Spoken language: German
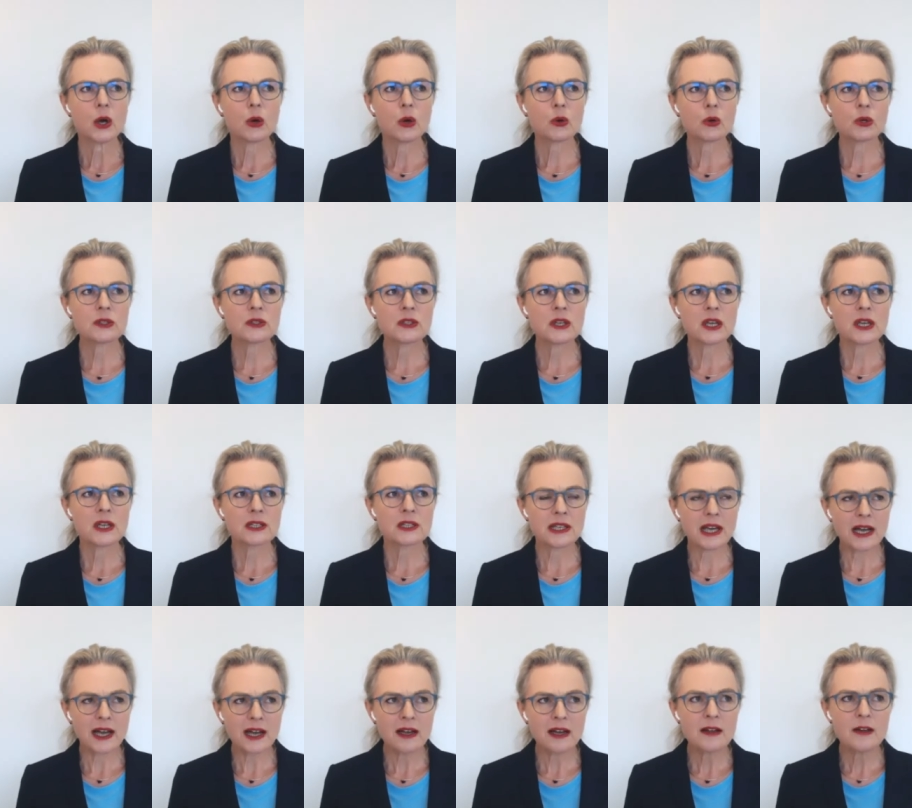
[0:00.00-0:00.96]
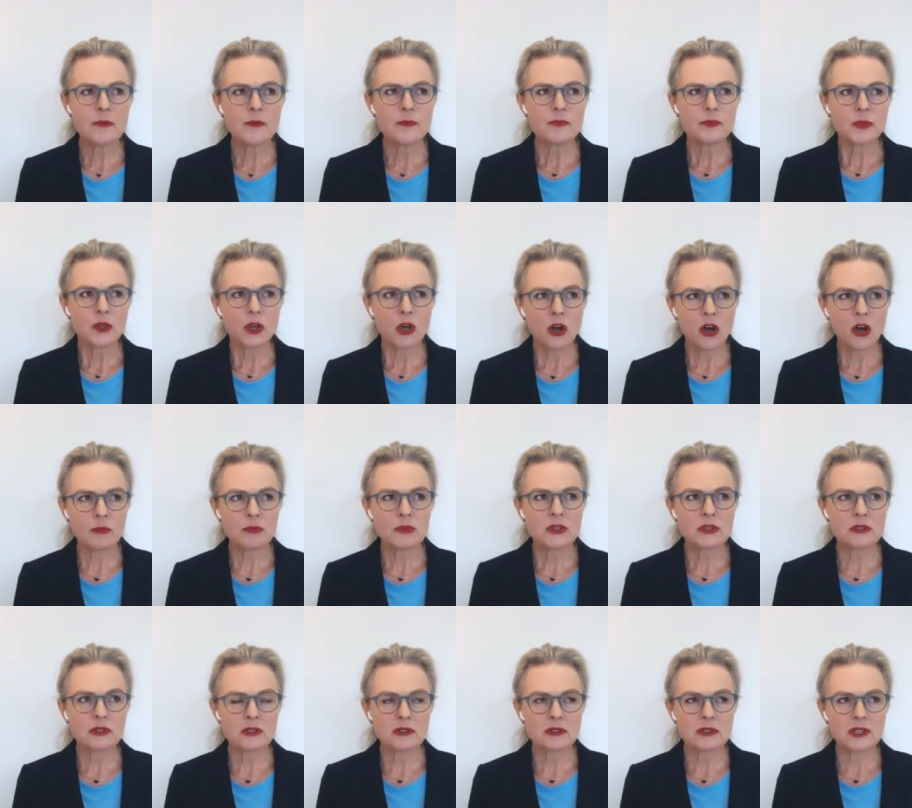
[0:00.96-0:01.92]
Und da kommt
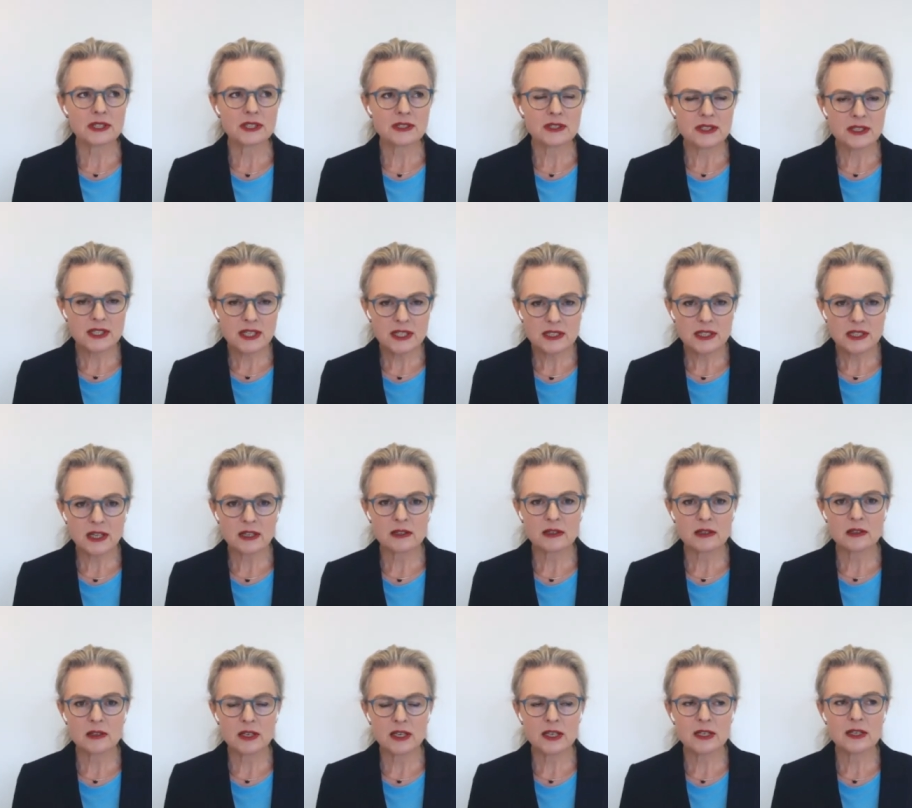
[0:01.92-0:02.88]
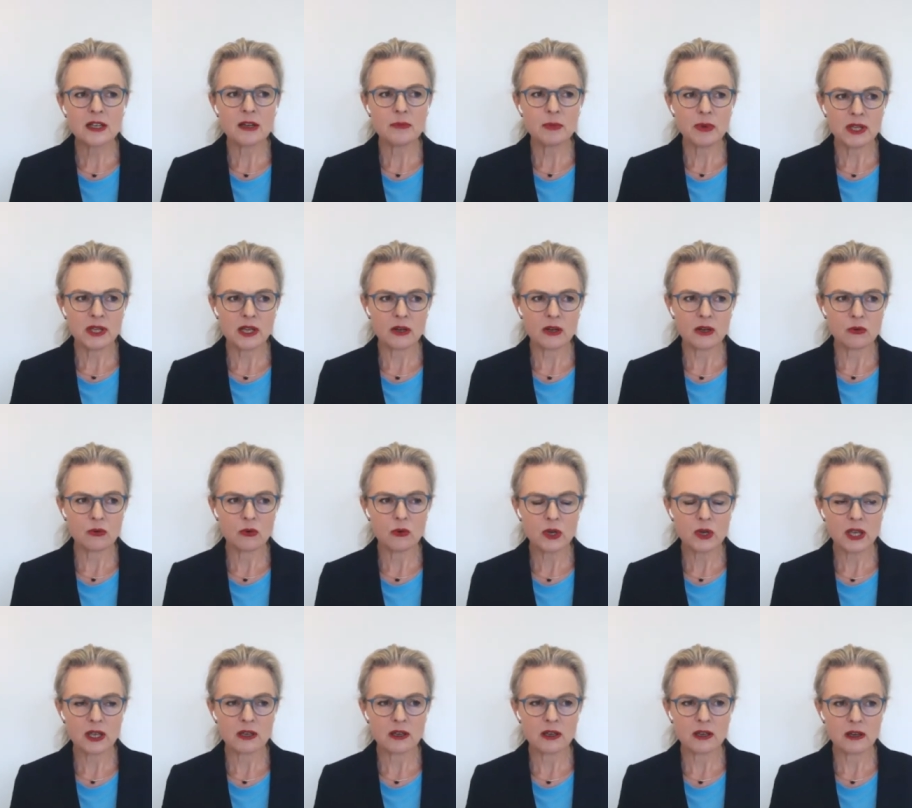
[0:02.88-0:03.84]
das Zittern in der
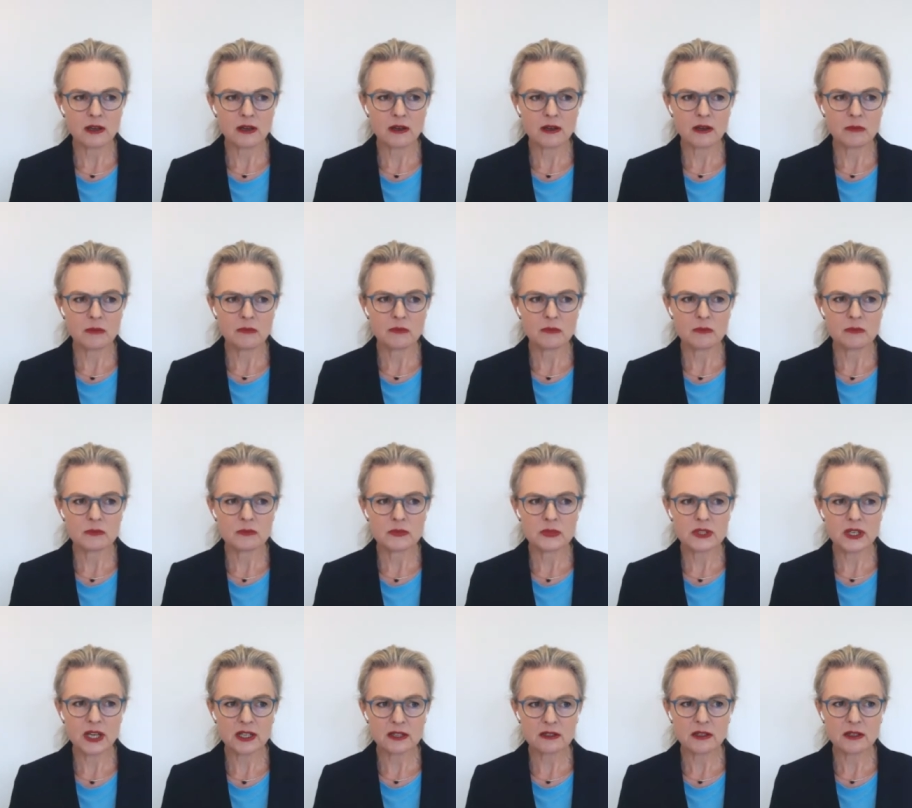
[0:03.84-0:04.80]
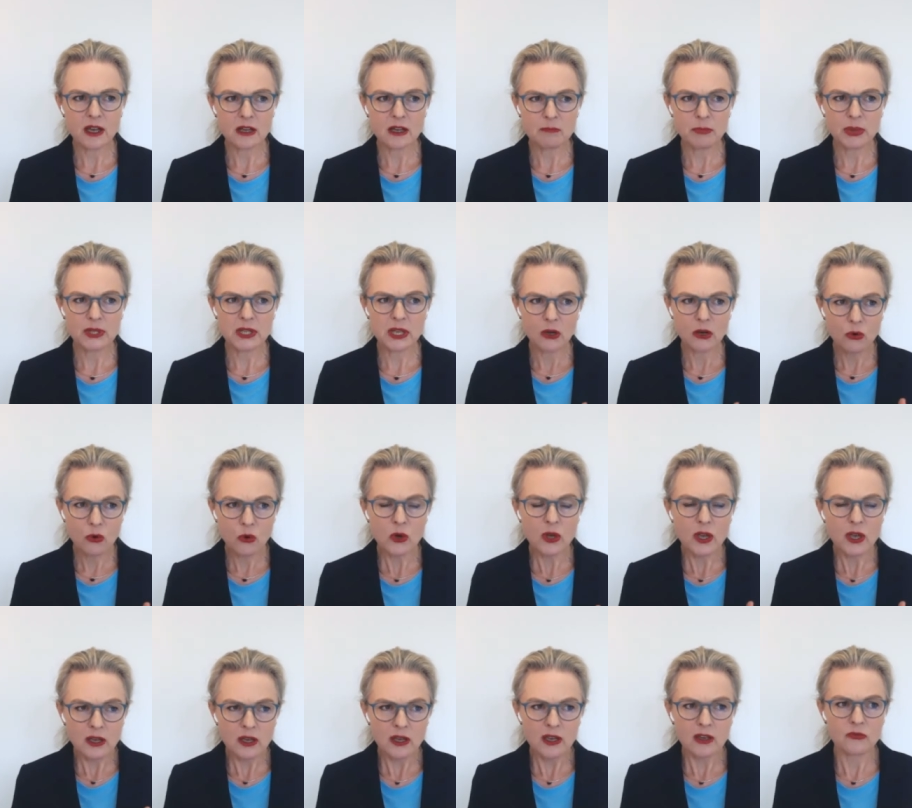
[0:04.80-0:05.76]
Pädagogik, ähm, Sie hatten nach
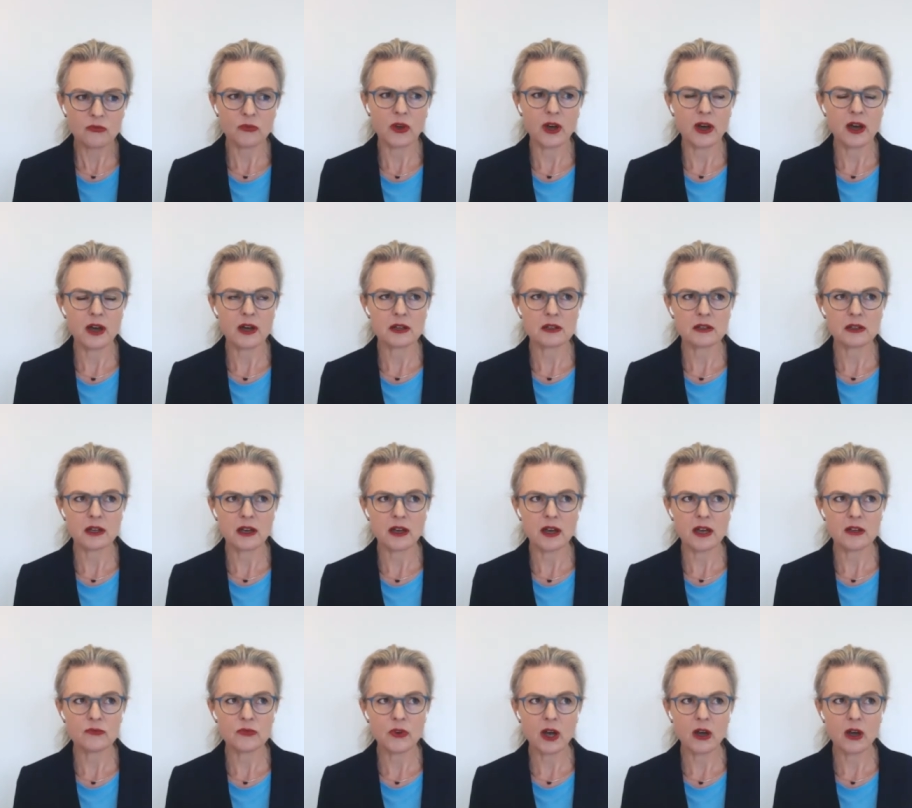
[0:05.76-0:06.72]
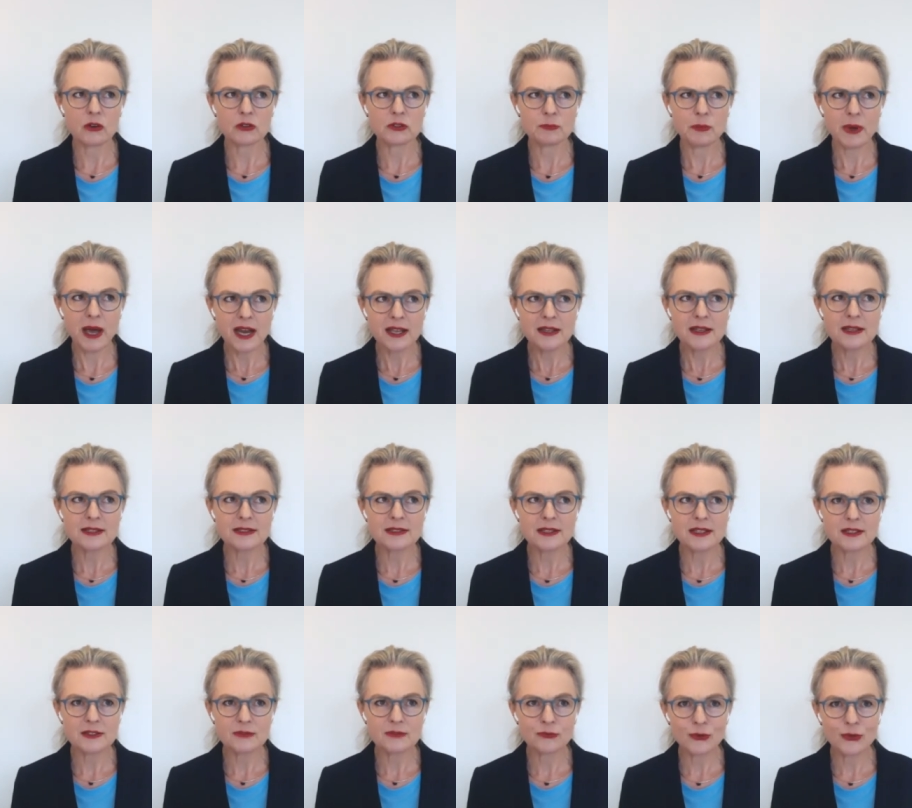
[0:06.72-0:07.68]
Pädagogik gefragt, einfach aus meiner
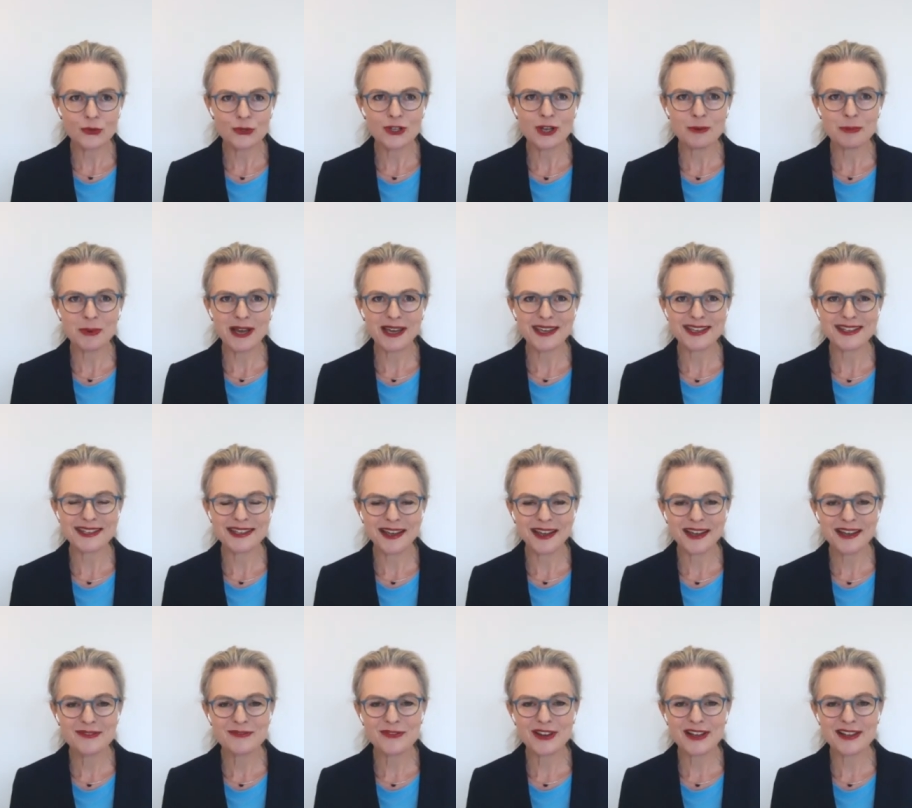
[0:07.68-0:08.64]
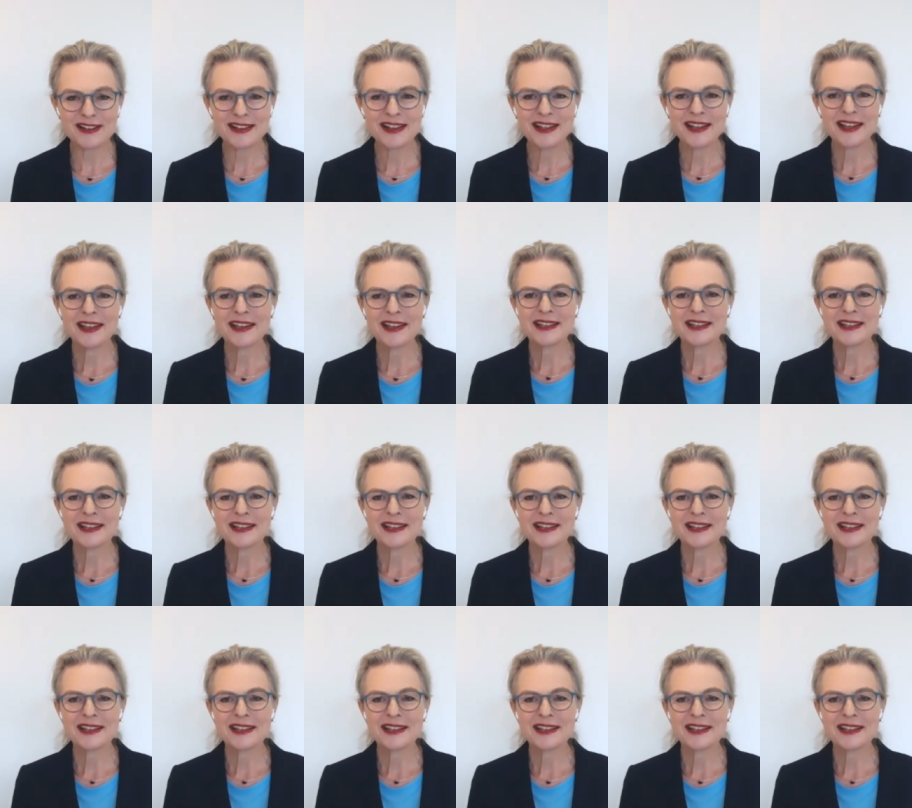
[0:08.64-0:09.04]
Sicht wunderbar hinein, weil